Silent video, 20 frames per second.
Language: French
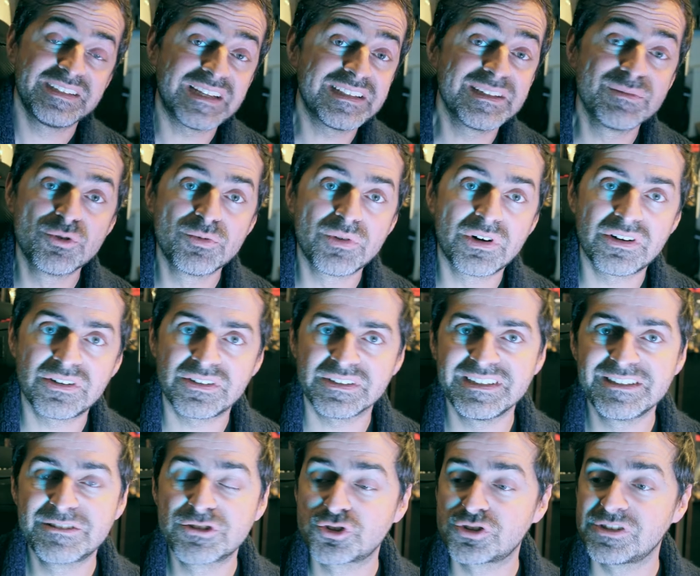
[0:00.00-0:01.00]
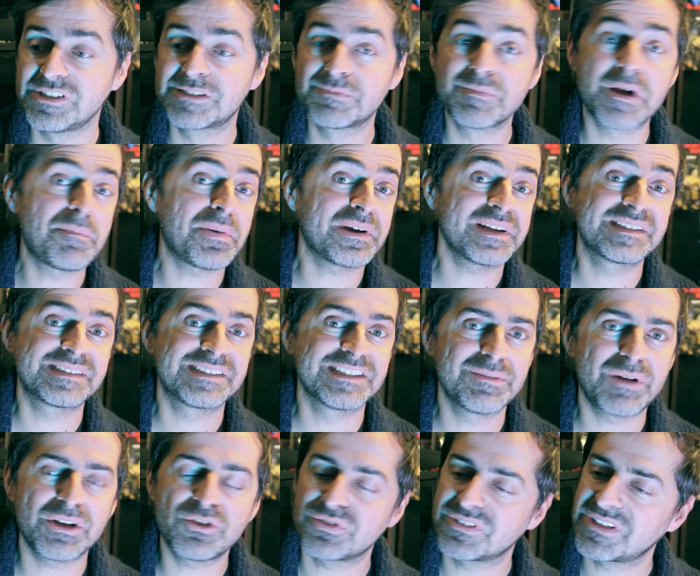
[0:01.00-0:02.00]
il y a des moments, il, il se m'a parlé de
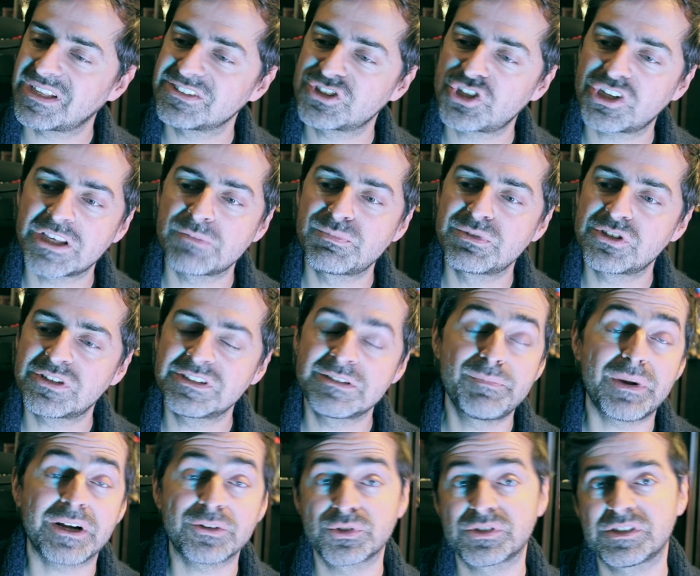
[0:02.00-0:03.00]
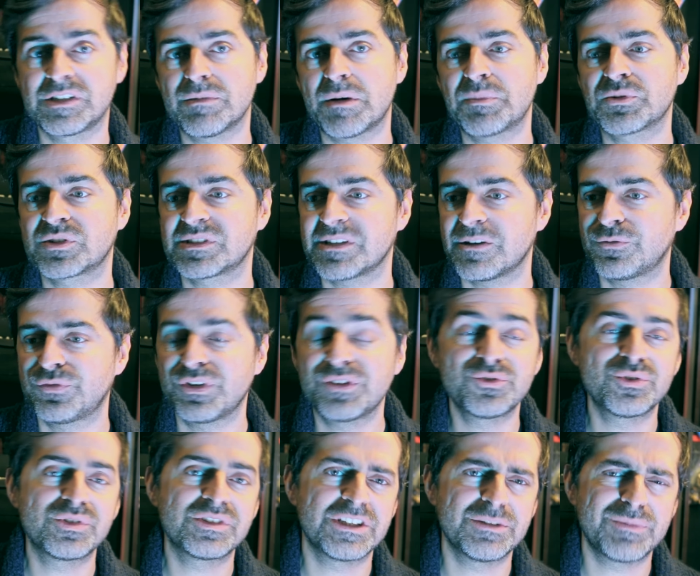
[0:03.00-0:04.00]
cinéma, donc dans chaque épisode, il parle de cinéma parce que c'est un fan
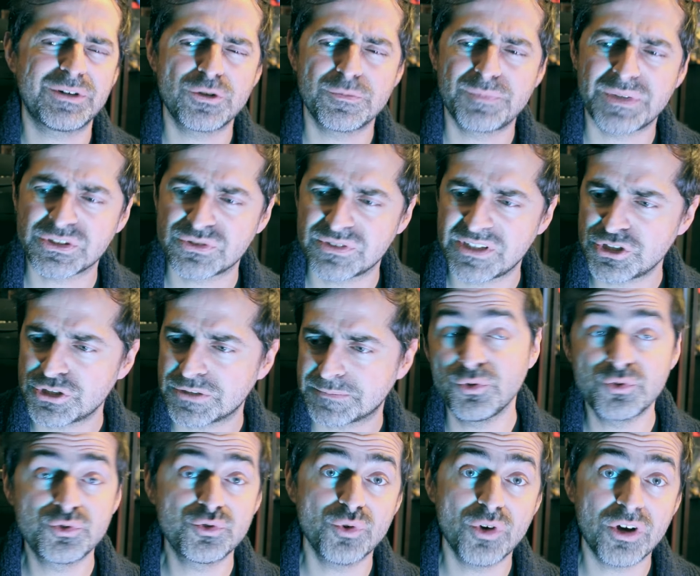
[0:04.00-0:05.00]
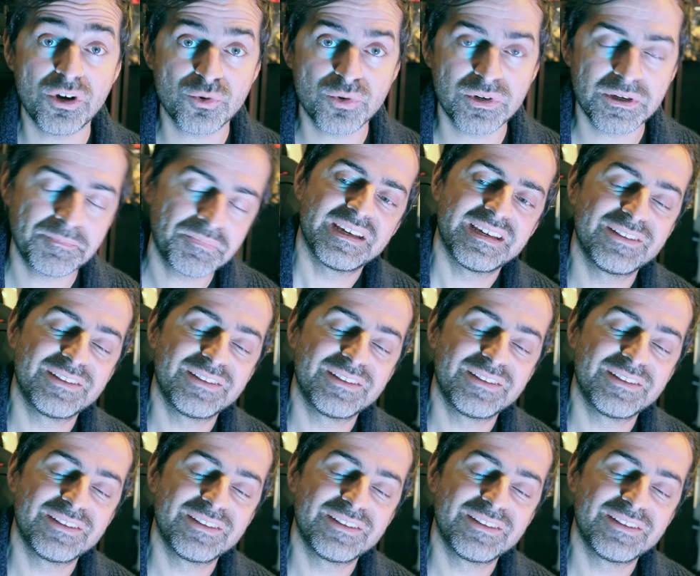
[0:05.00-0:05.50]
de cinéma, le personnage, le tueur, quoi.